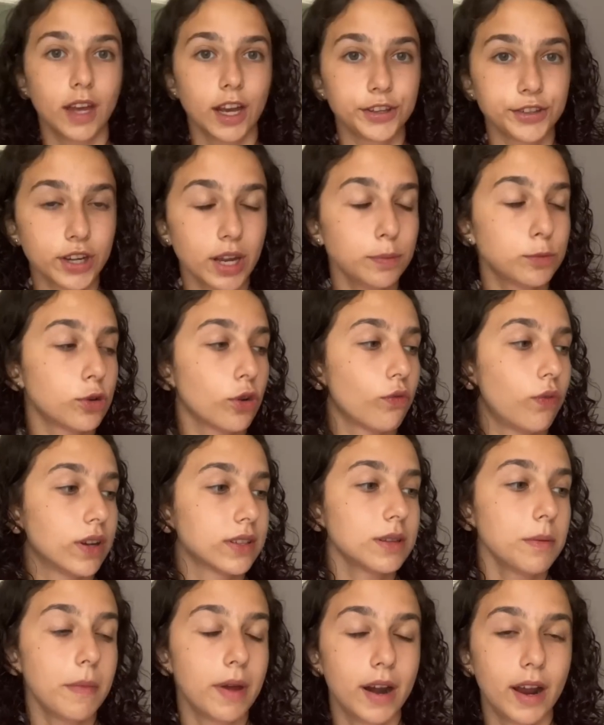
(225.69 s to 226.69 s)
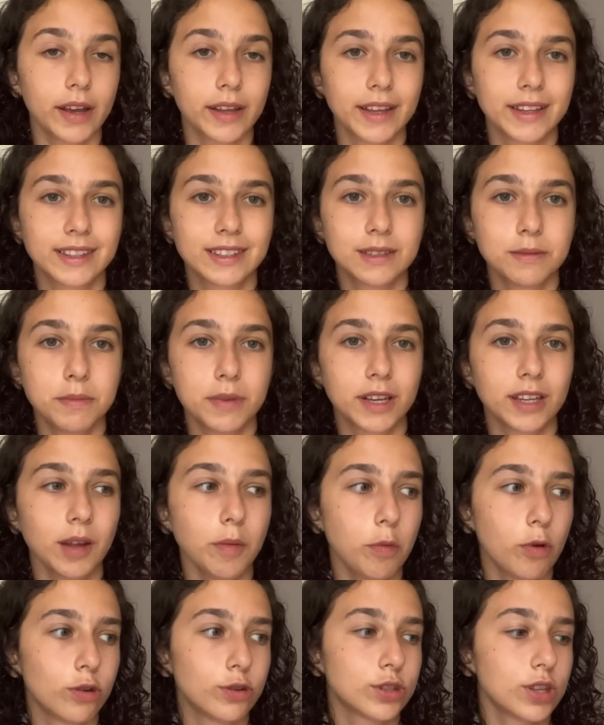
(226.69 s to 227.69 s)
Ayrıca çok fazla merak ettiğim bir
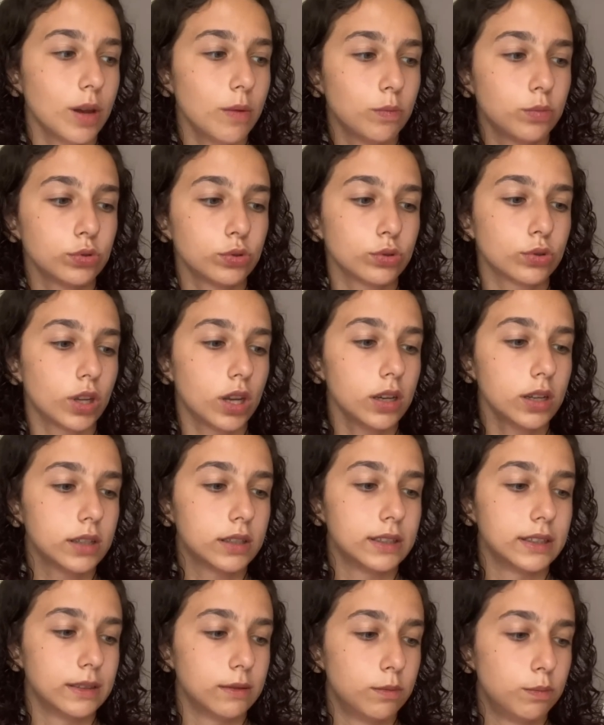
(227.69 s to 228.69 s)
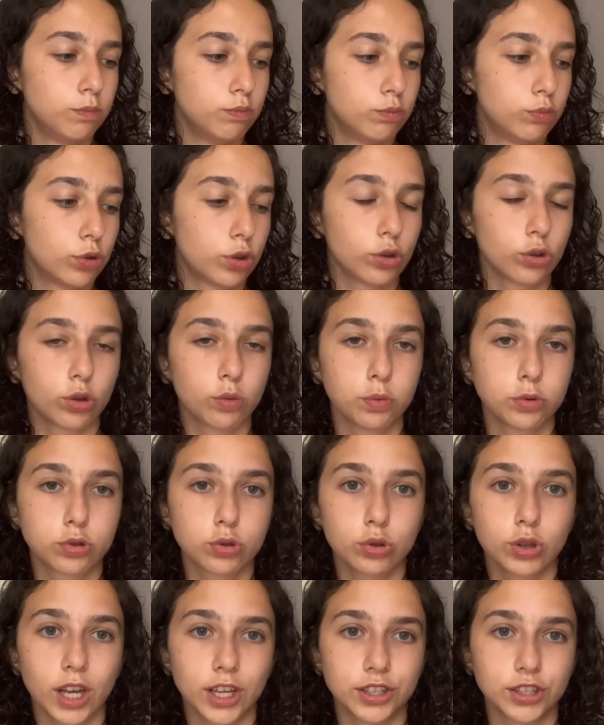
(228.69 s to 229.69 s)
kitap. O yüzden bunu da e, bugünkü
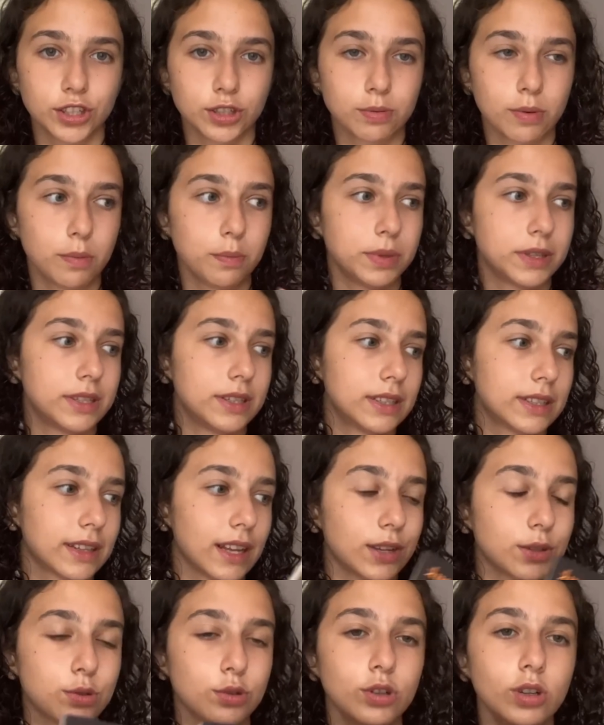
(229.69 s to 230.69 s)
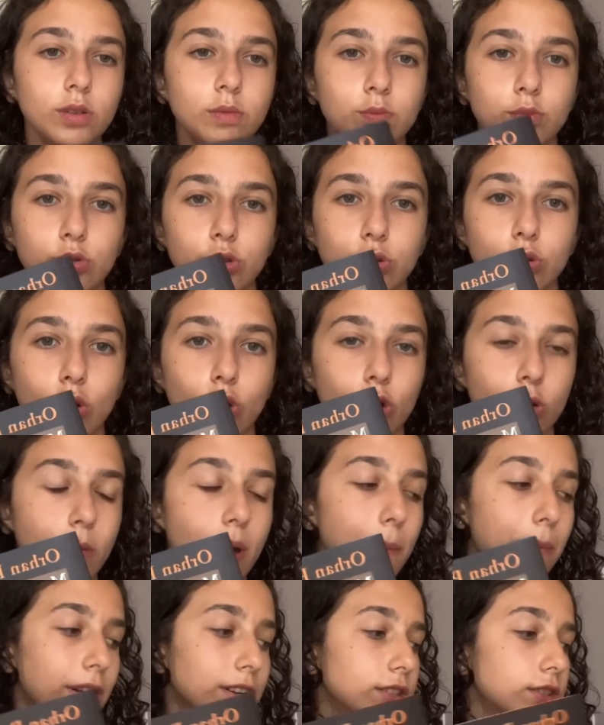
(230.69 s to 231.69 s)
bütün ders çalışmamı bitirdikten sonra bunu da
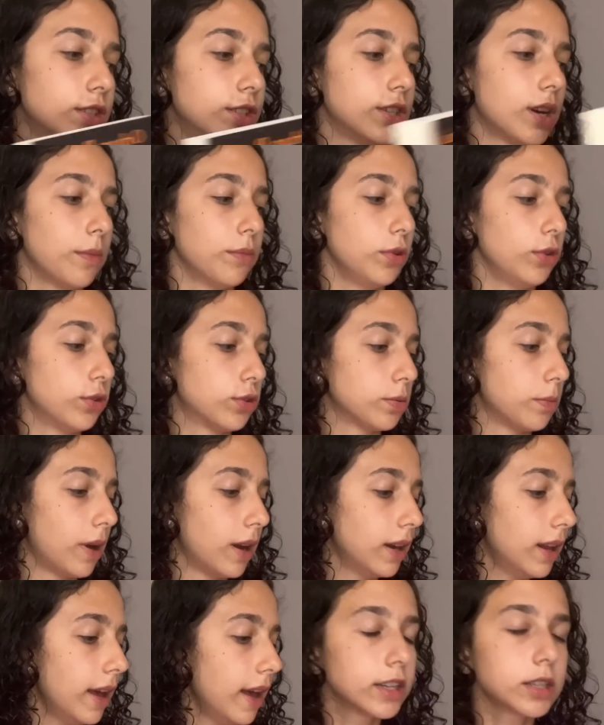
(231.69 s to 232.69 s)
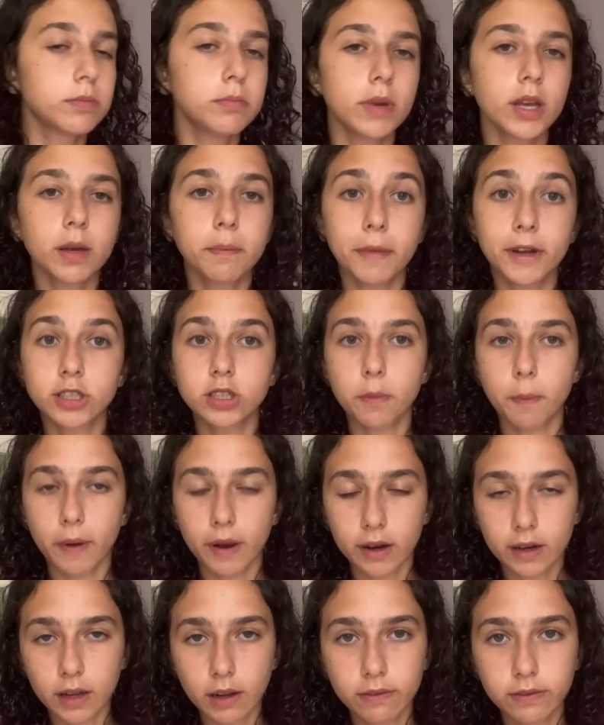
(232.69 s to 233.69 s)
okumaya başlayacağım büyük ihtimalle. Şimdi ilk başta
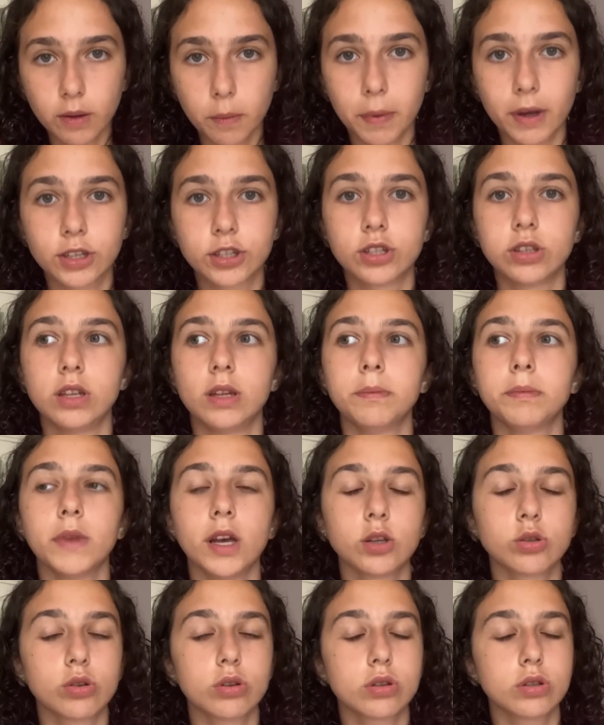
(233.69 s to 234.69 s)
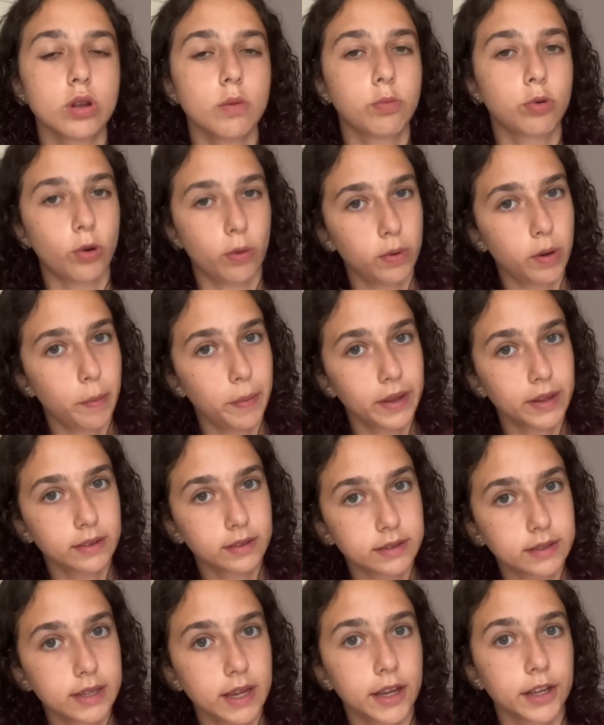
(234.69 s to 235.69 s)
paragrafla başlayayım. Daha sonrasında
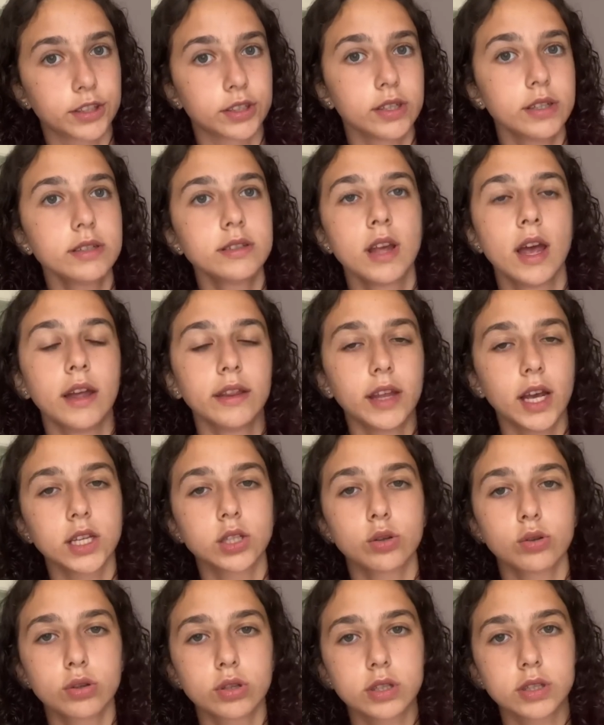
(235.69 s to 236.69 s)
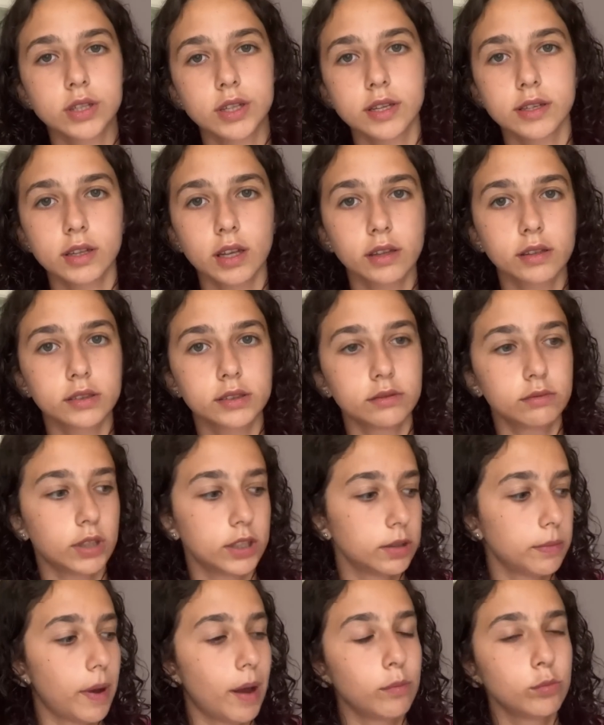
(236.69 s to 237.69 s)
problematiğe geçeriz. Daha sonrasında da zaten
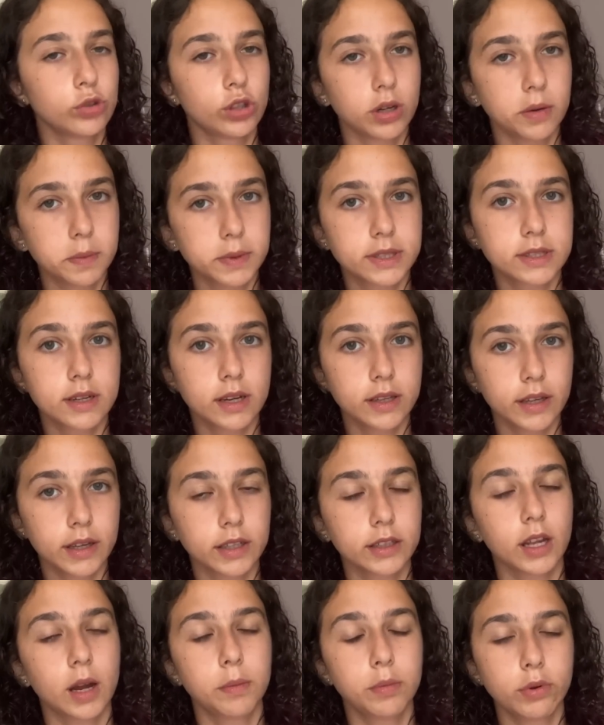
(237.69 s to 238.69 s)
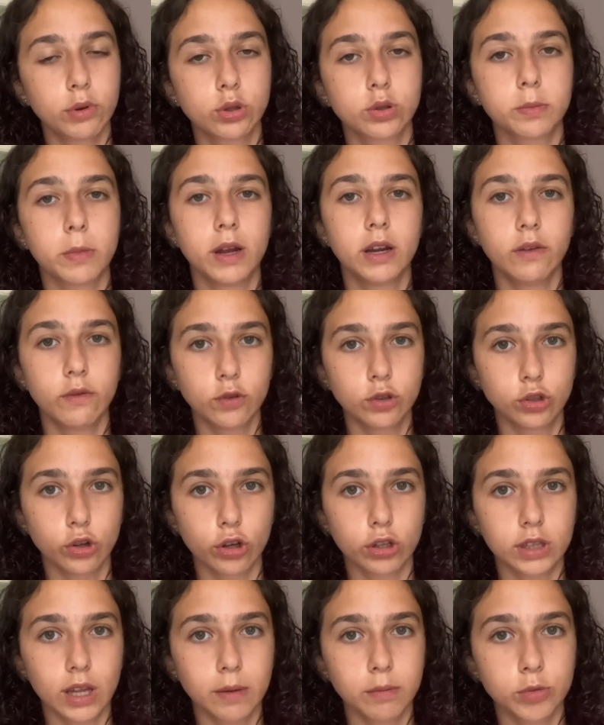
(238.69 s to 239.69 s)
hani ben bunları bitirene kadar büyük ihtimalle video
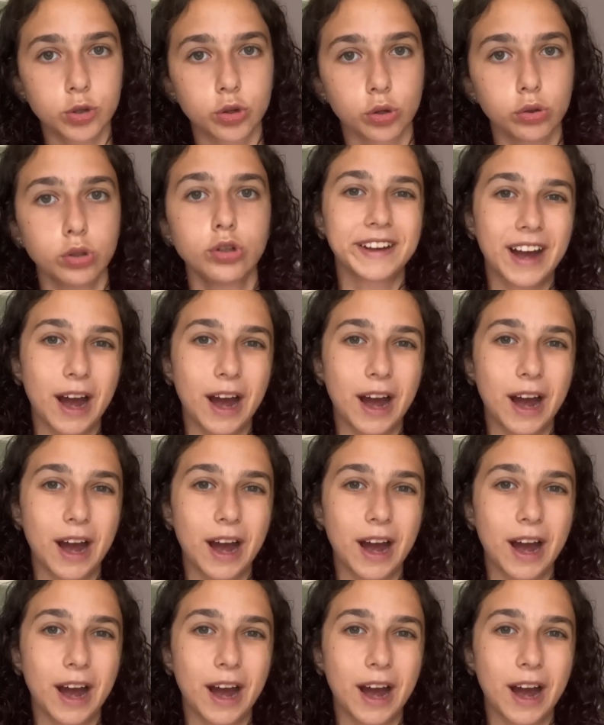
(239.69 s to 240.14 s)
yüklenmiş olur.